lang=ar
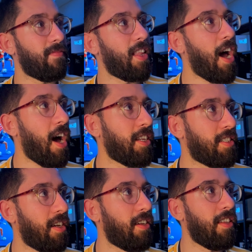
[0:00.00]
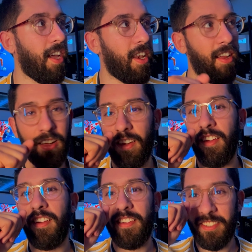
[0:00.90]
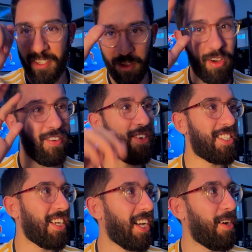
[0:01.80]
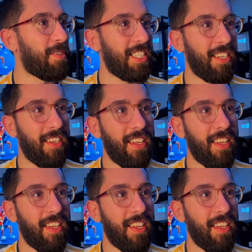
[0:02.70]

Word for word: تعاسة يلا نزيدوها فرصه خامسه